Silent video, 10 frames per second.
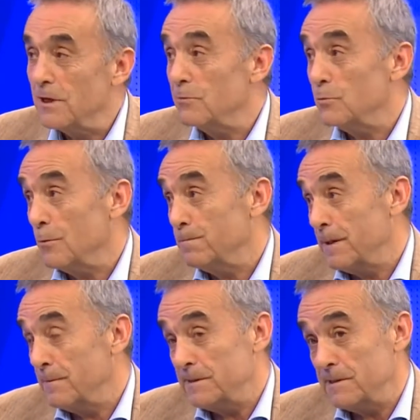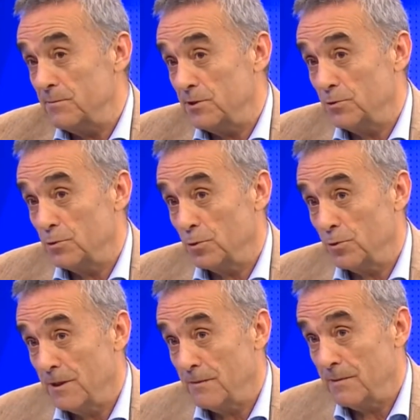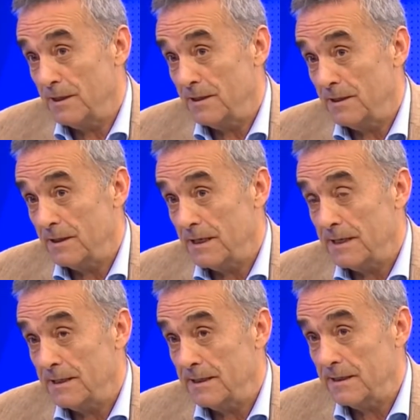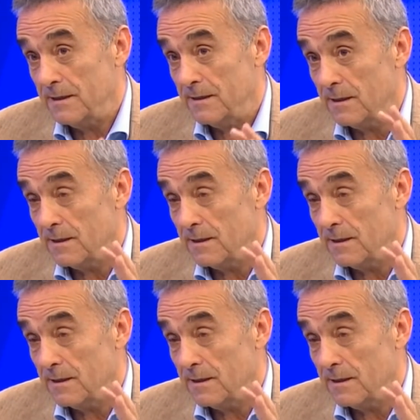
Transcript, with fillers: Duran toplar bizim için çok önemli. Yani